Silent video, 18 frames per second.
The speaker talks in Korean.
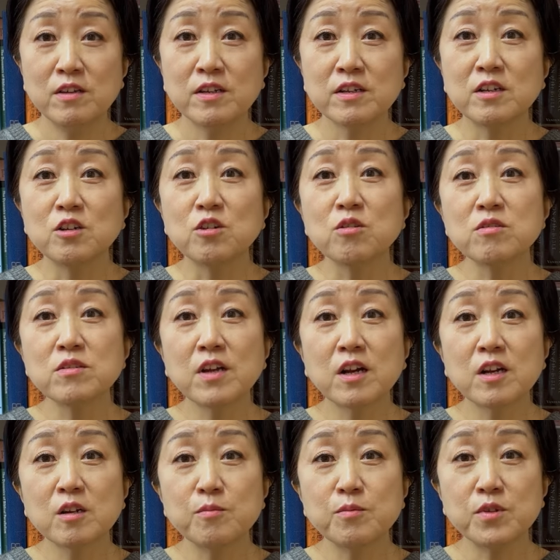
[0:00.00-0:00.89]
그런
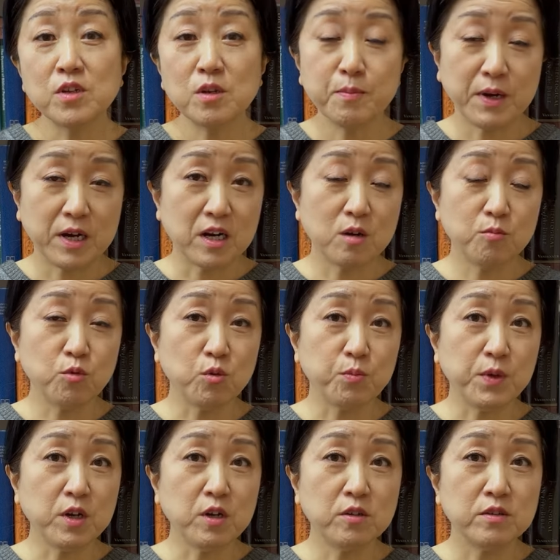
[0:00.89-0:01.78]
사람들이
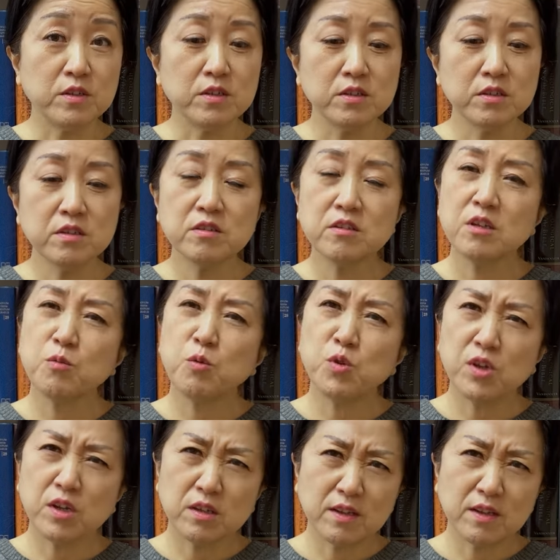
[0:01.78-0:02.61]
바라보면 이 시스템이 되게